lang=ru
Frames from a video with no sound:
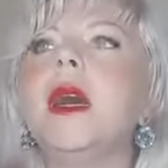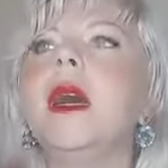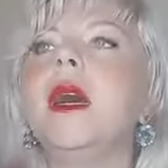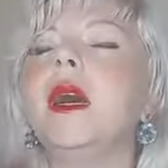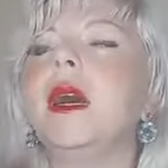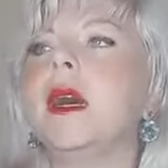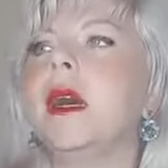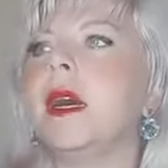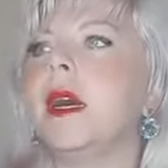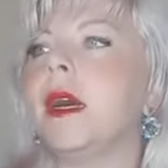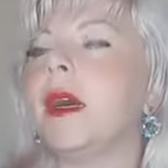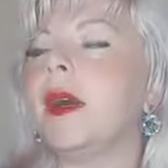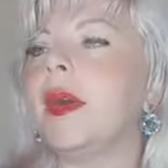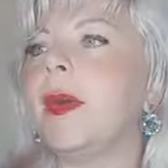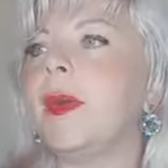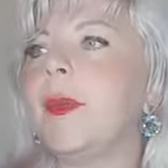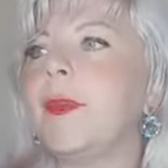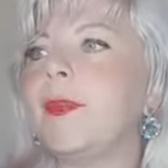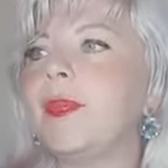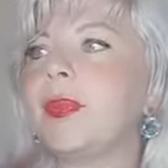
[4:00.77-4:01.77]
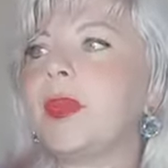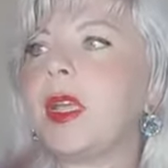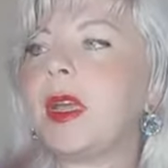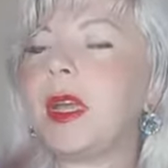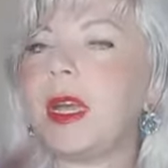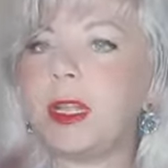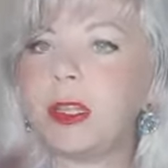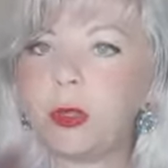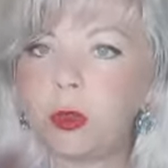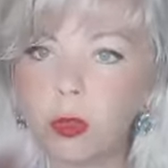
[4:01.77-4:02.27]
а,
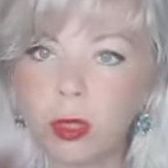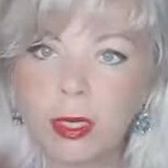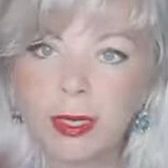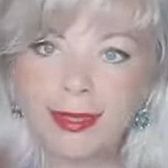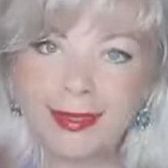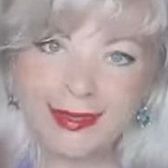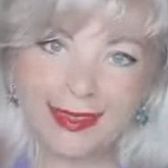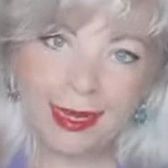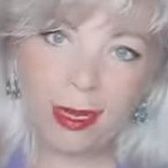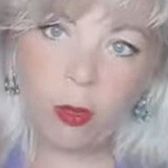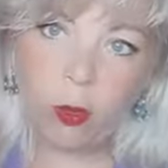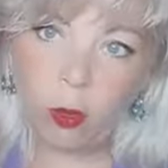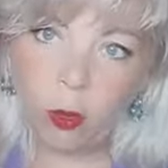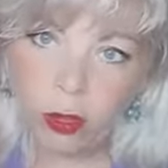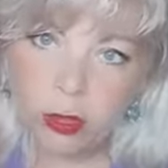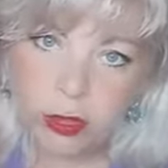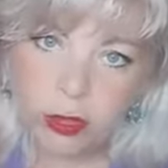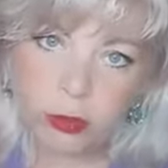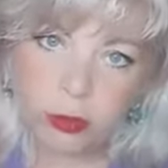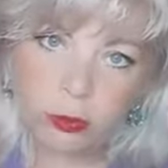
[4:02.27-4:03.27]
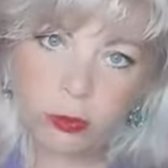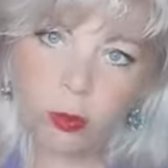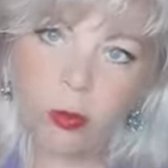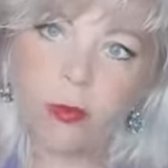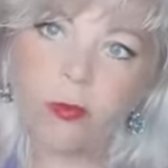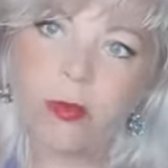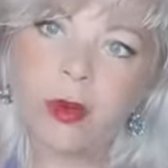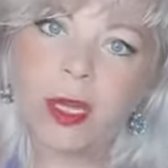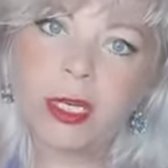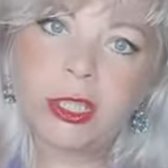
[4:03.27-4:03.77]
который доходит
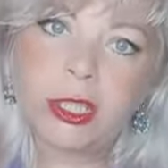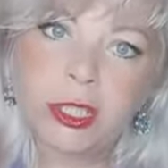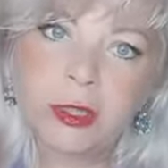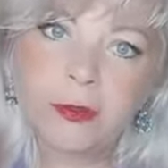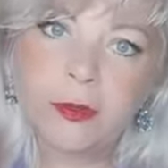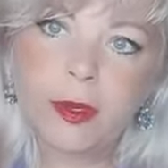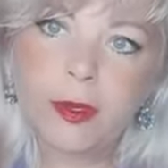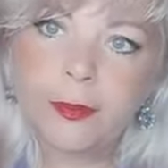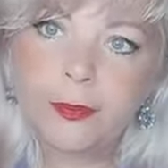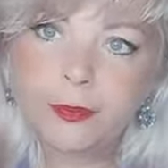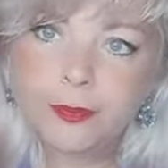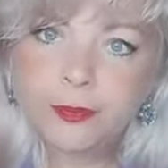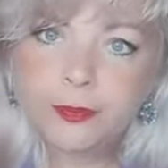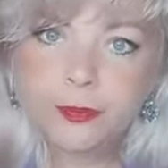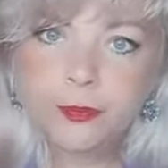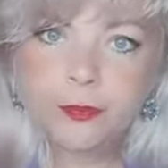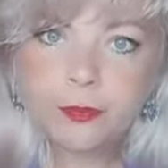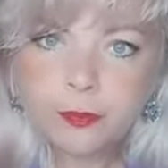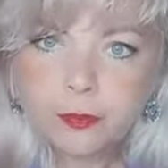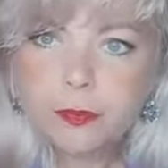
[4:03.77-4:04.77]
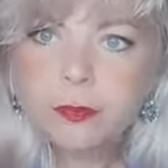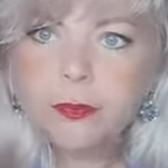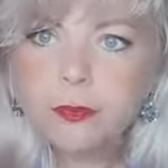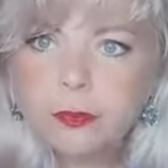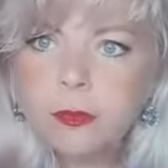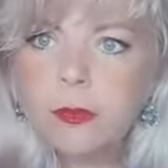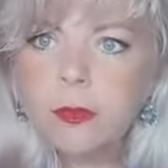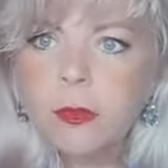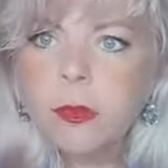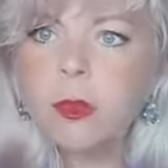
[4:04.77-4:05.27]
до вашего
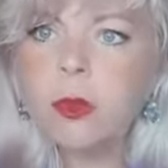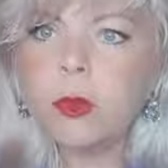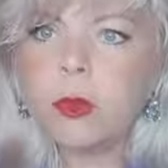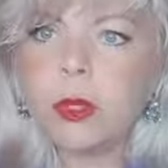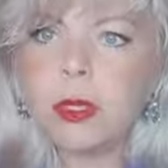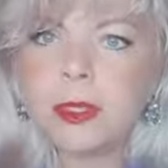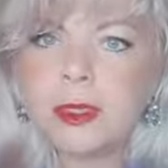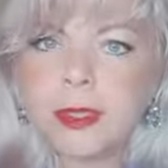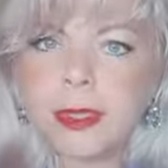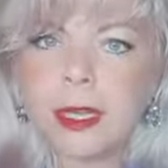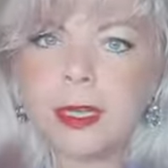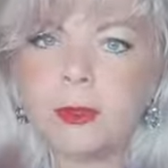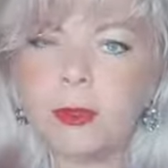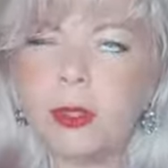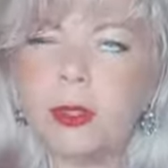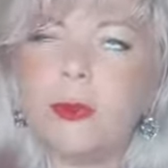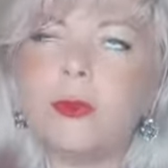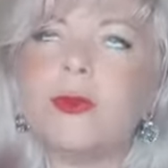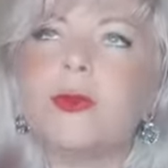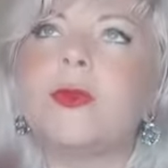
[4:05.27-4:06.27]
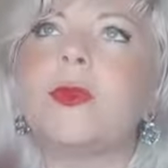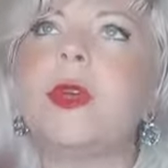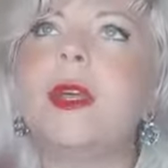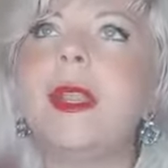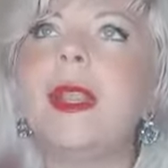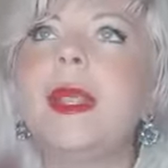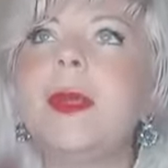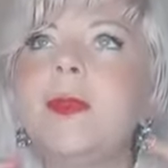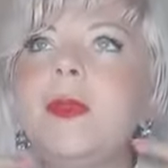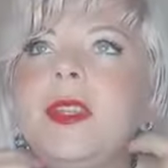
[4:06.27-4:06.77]
ну, который
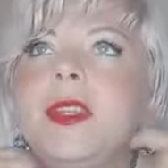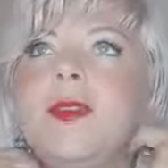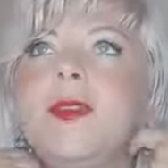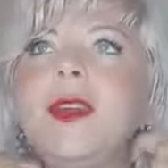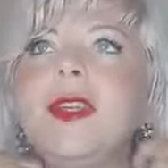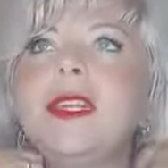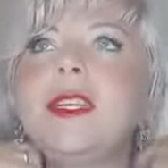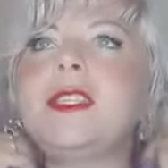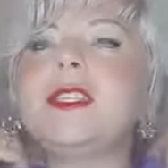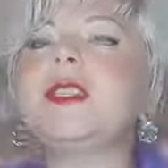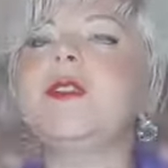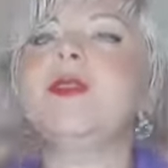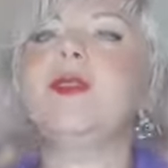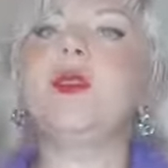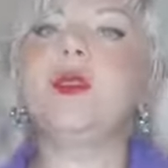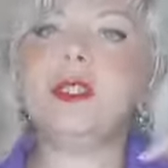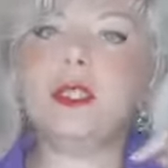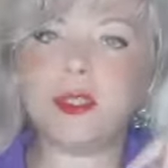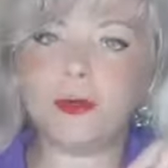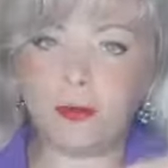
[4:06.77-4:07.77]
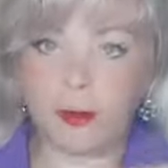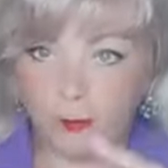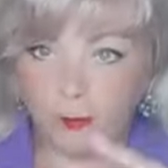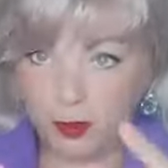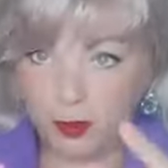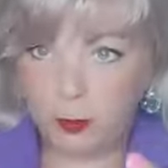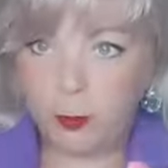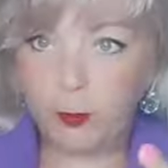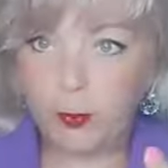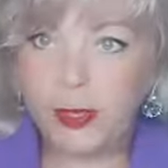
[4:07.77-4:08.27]
метафорически входит вам в
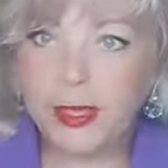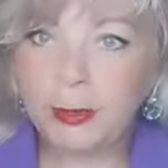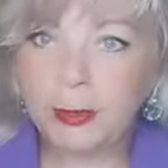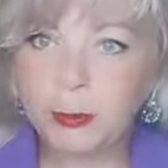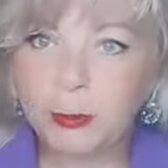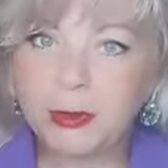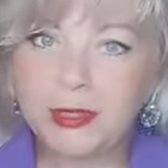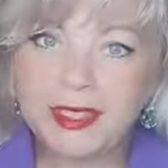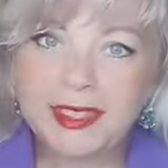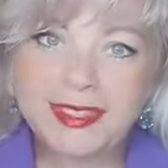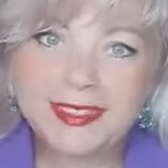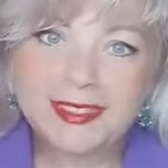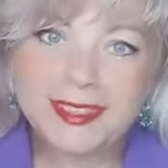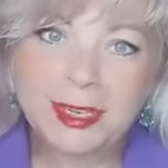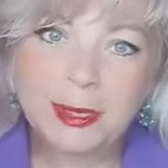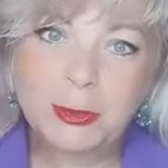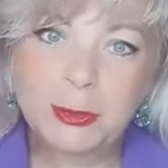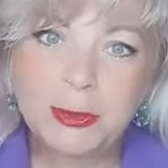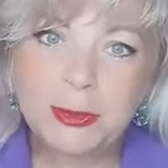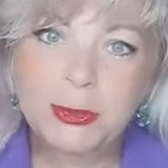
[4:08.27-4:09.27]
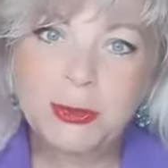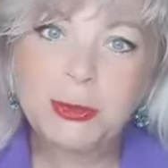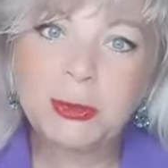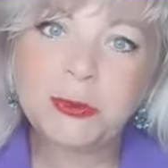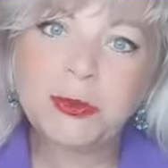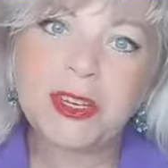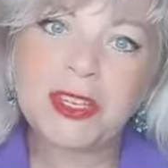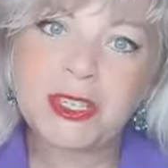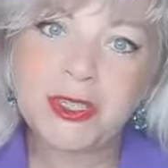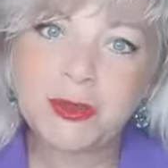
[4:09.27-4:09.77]
спину, да, доходит
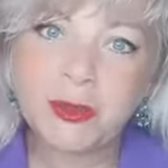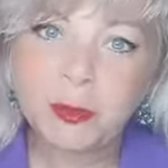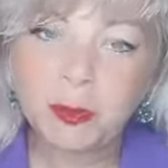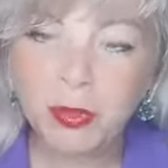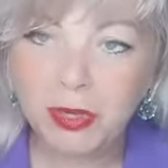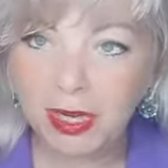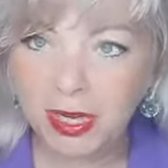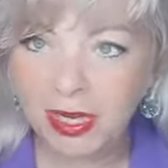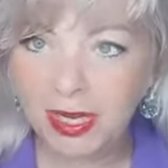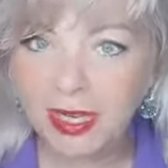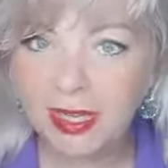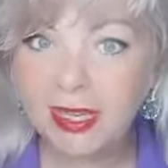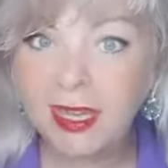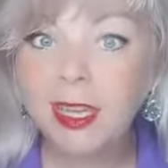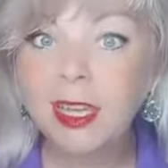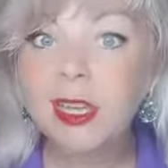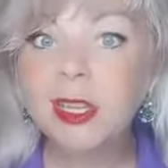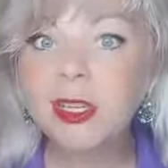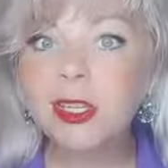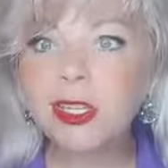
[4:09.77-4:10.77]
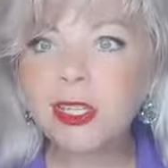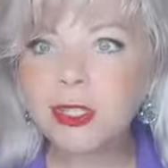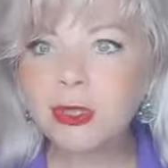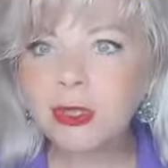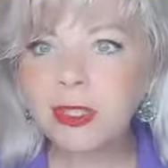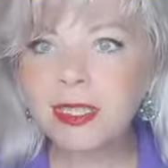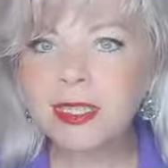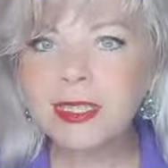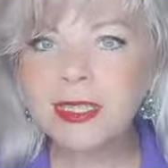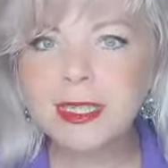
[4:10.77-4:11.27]
до вашего поколения, и
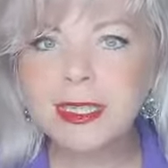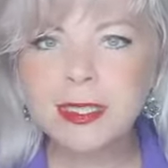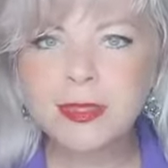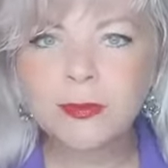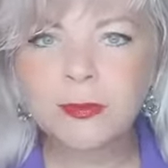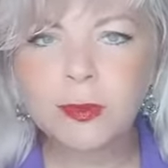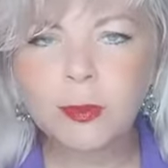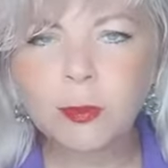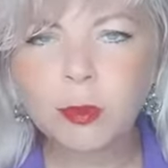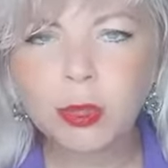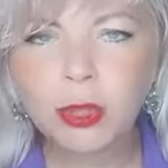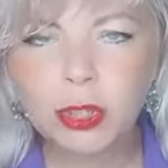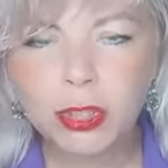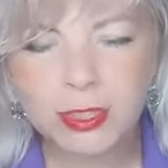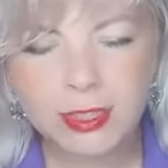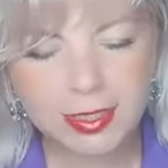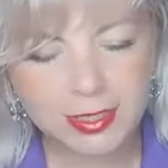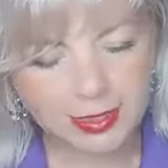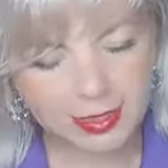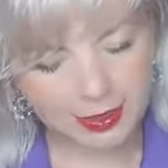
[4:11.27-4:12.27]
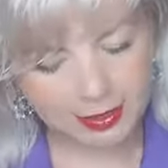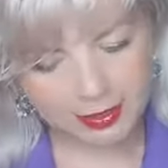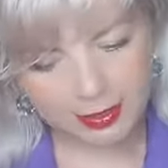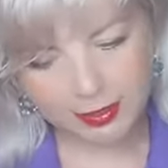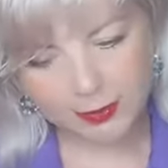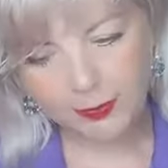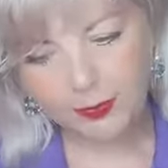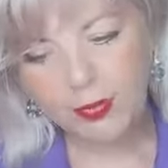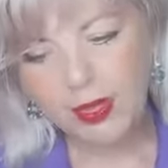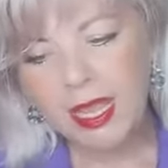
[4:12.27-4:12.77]
что-то с этим вы можете делать.